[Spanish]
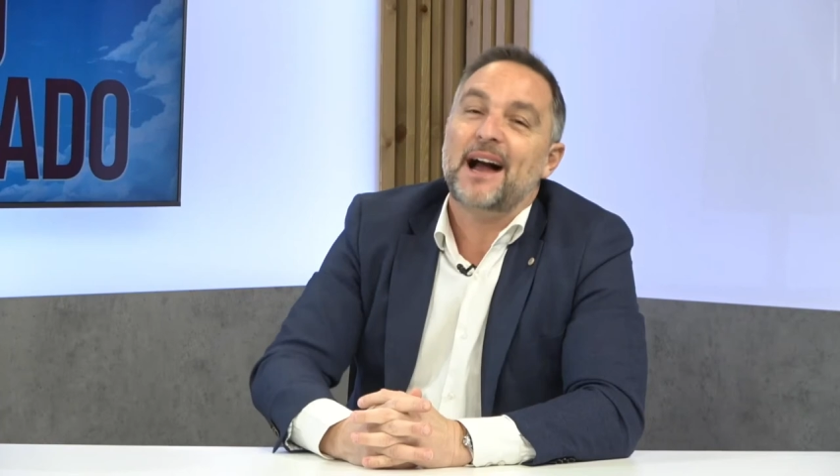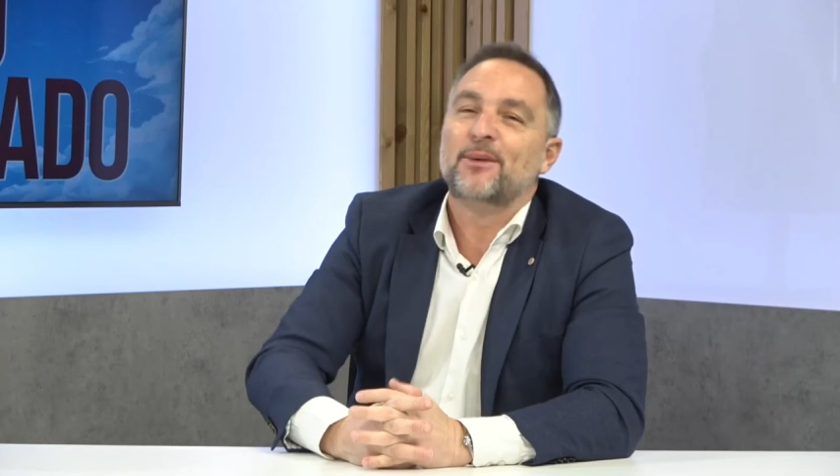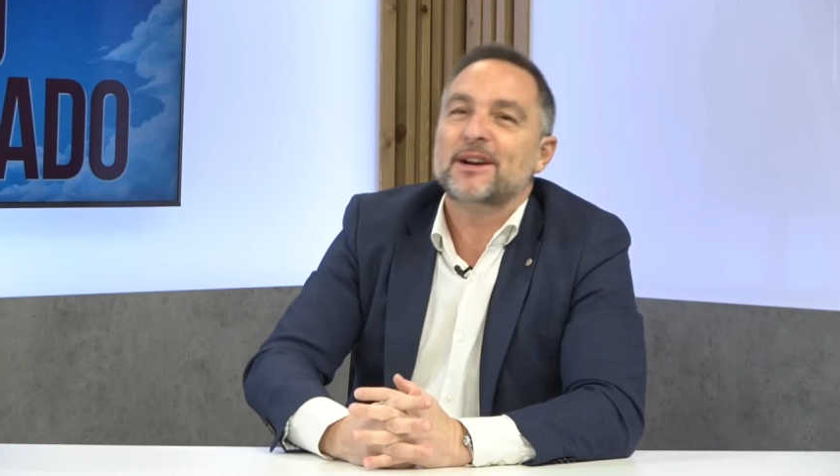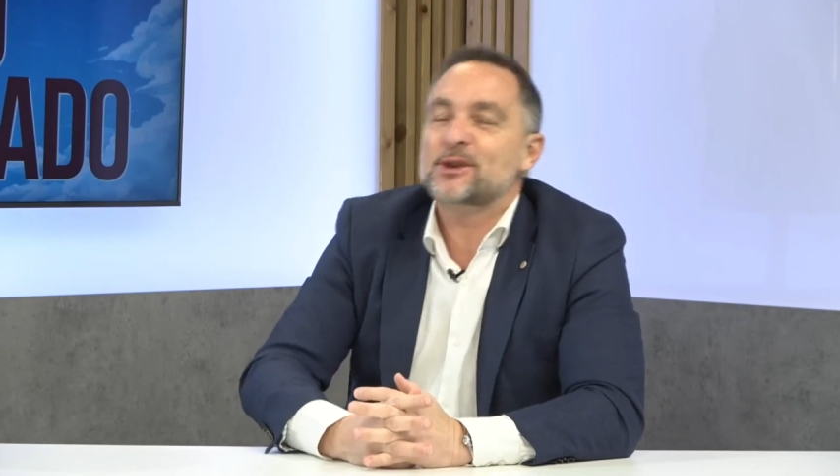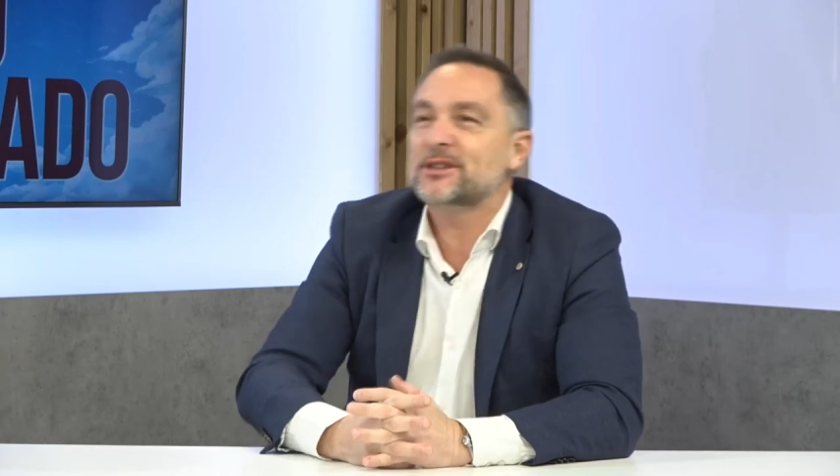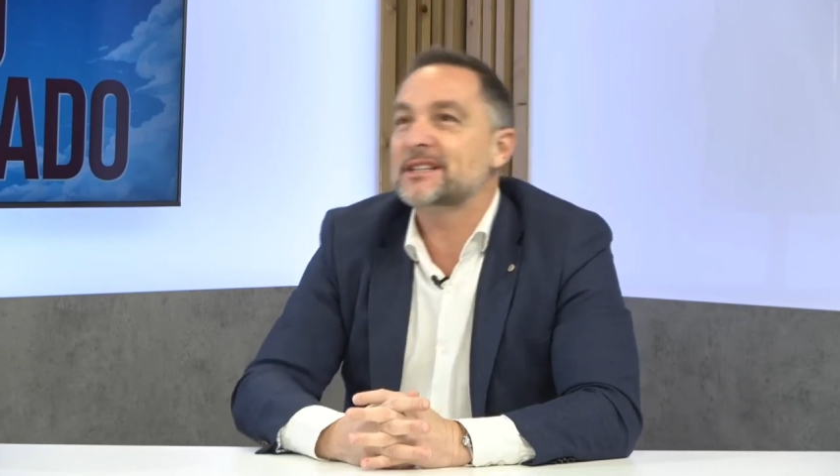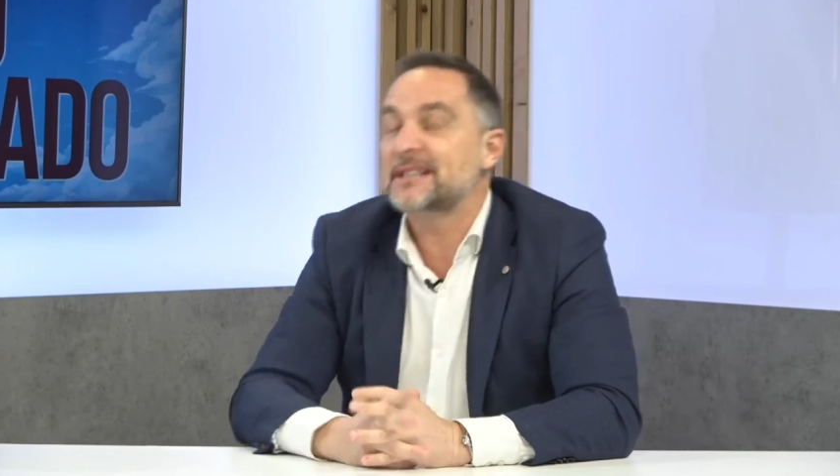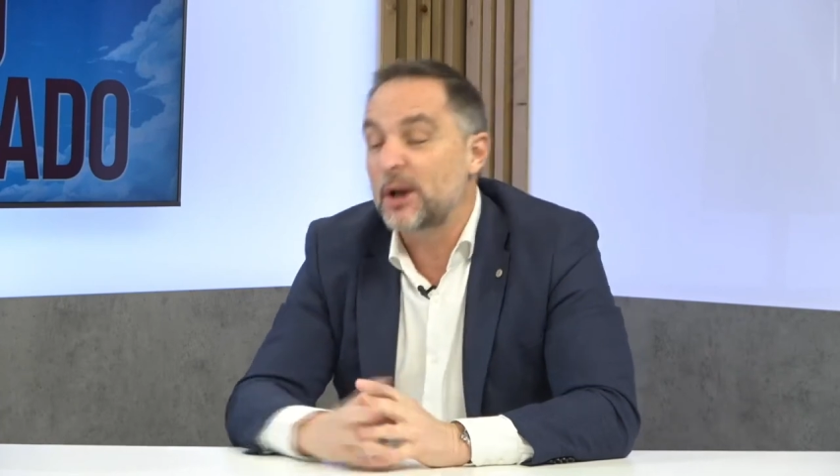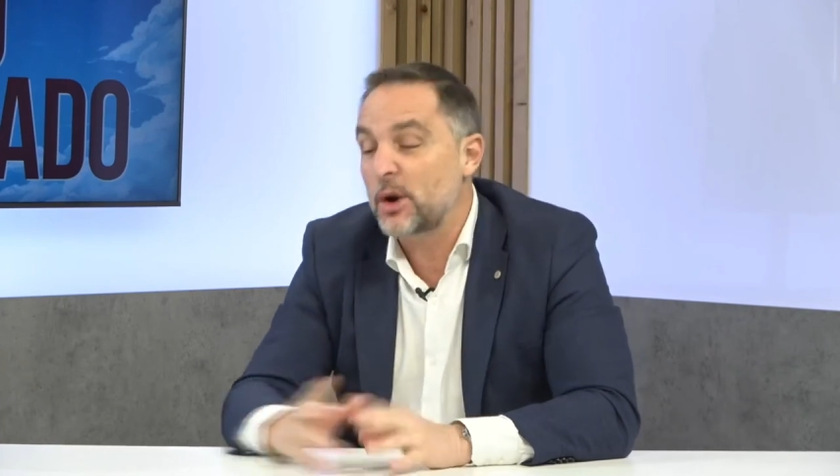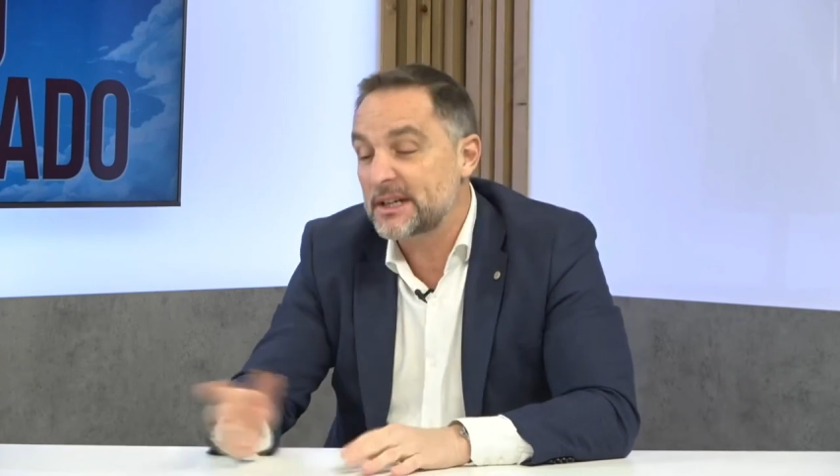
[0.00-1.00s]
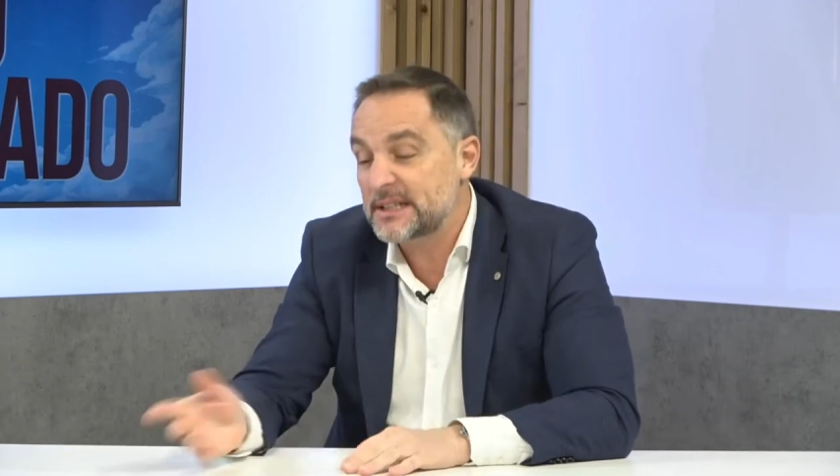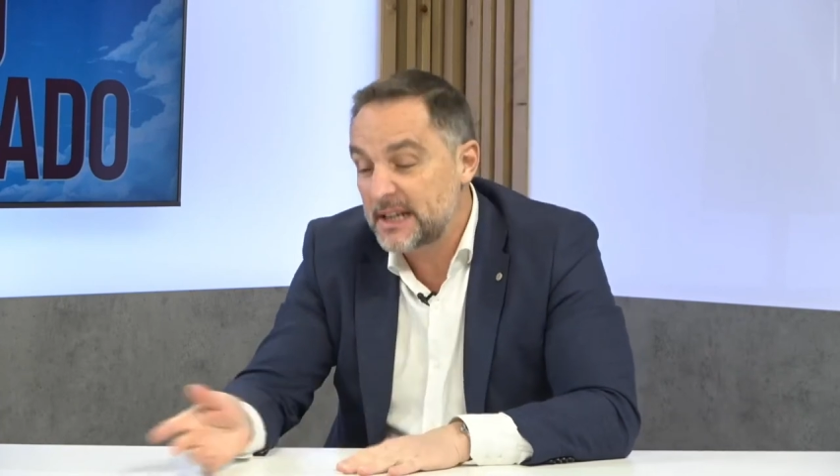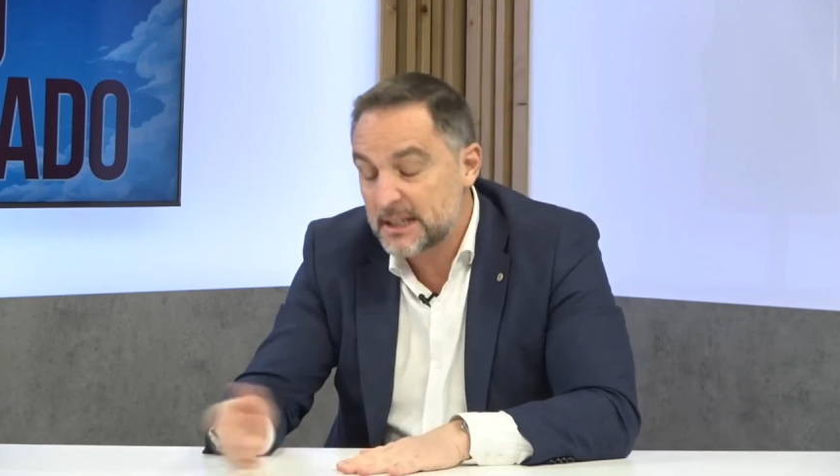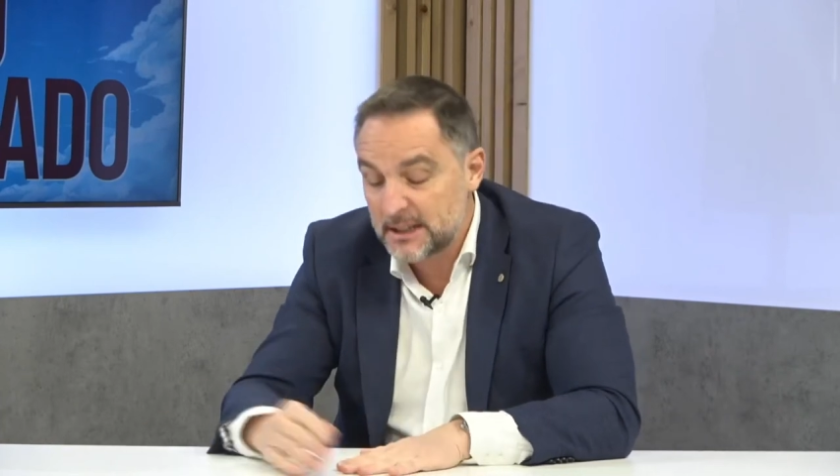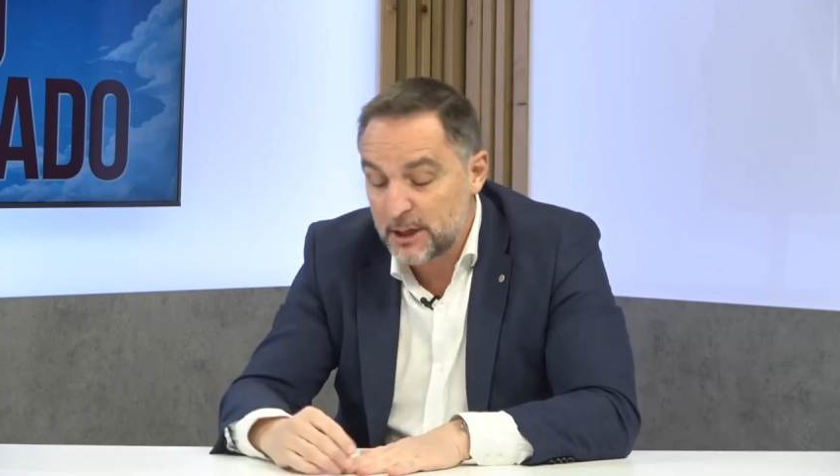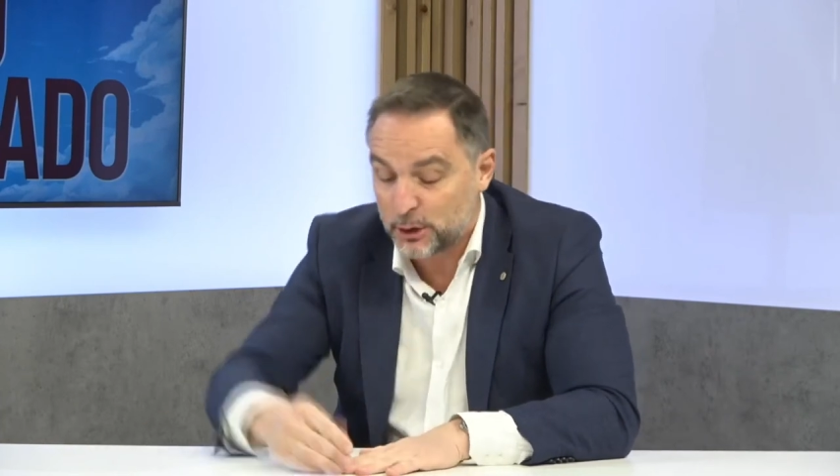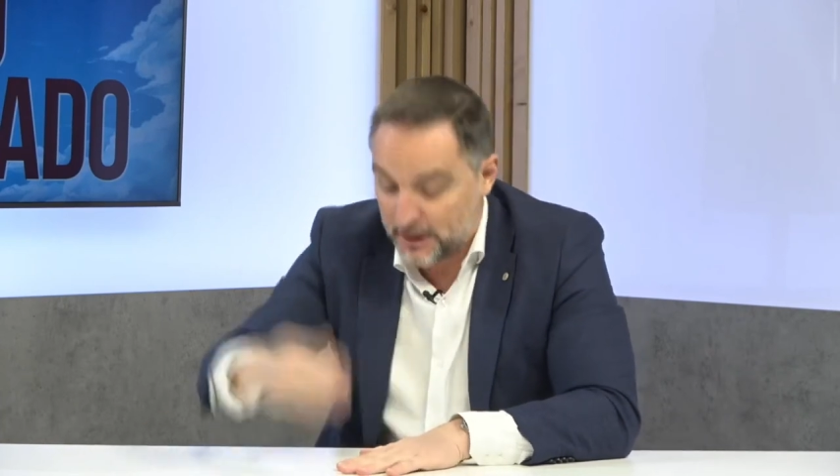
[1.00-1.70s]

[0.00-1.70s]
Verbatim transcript: algunas cosas sí. Lo que sí que es cierto,